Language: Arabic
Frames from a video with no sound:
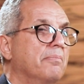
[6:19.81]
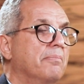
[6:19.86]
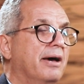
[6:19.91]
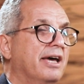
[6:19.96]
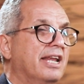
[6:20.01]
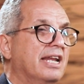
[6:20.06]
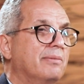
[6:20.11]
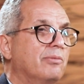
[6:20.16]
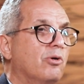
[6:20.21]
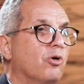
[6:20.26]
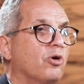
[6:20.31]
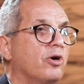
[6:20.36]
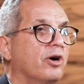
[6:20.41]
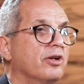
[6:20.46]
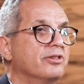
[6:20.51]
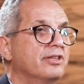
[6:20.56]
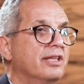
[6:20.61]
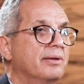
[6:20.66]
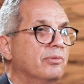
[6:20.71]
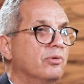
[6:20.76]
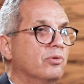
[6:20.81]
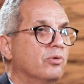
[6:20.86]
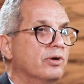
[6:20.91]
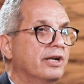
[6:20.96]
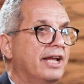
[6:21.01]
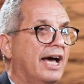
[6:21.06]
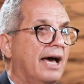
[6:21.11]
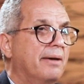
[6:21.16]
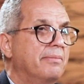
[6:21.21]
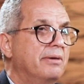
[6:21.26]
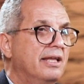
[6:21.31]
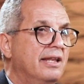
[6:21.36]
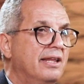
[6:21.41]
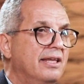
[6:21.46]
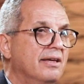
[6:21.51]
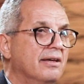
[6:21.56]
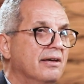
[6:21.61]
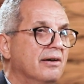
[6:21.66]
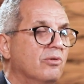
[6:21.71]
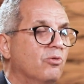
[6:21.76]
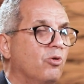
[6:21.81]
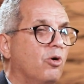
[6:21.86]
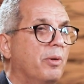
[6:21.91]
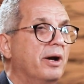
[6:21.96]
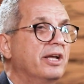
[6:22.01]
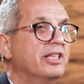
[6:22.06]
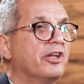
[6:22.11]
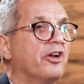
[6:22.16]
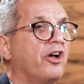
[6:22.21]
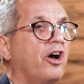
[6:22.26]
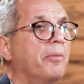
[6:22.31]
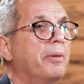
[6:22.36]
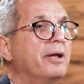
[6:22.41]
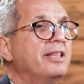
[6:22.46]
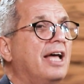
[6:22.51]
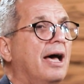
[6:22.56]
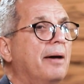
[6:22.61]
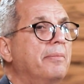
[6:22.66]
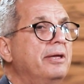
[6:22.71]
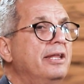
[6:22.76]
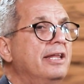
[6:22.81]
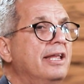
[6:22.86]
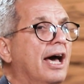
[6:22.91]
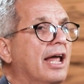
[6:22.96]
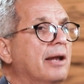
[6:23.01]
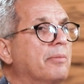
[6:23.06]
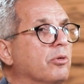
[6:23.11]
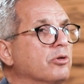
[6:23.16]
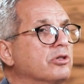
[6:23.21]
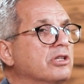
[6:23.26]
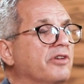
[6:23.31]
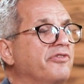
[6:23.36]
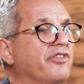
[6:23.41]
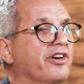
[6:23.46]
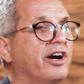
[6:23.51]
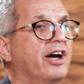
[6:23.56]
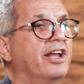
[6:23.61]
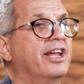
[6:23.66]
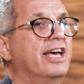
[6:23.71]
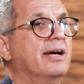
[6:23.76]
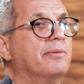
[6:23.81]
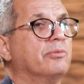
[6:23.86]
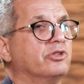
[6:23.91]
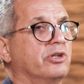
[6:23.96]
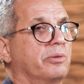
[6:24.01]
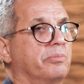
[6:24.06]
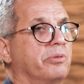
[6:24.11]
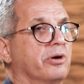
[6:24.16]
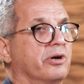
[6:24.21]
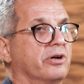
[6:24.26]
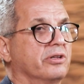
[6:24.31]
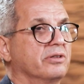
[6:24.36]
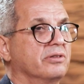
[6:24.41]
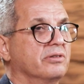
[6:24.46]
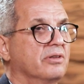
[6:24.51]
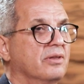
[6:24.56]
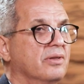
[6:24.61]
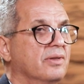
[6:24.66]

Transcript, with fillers: بين ما أقدمه لعميلي وبين رغبات عميلي المتفق عليها مسبقا.